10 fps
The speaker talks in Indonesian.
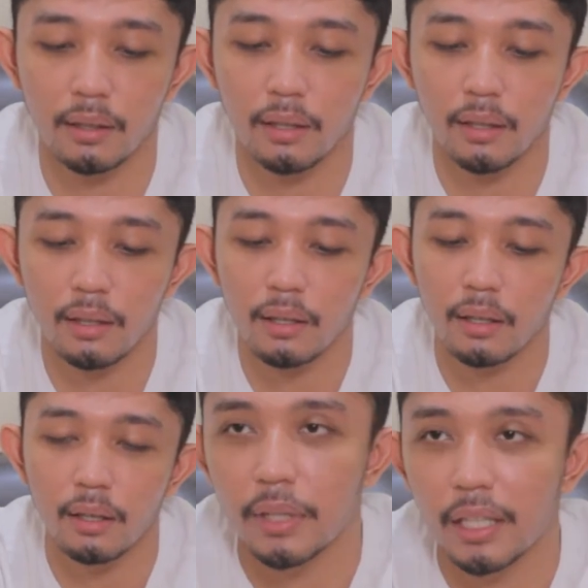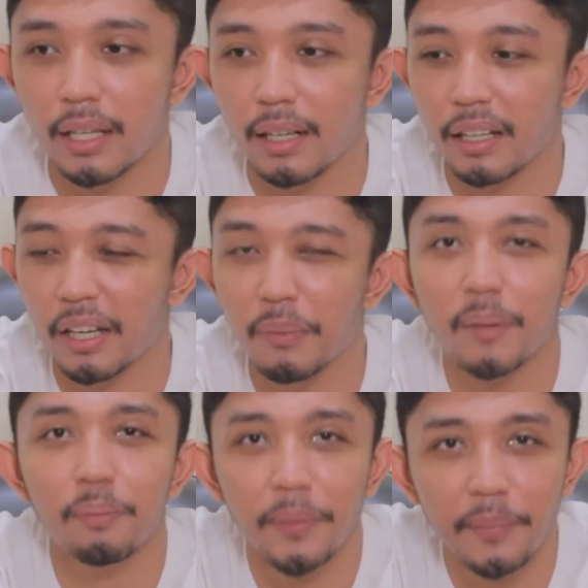Jadi biar nggak
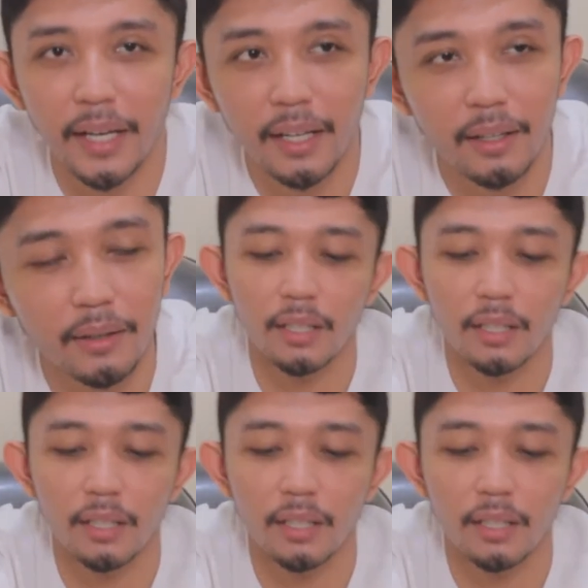melempem ya.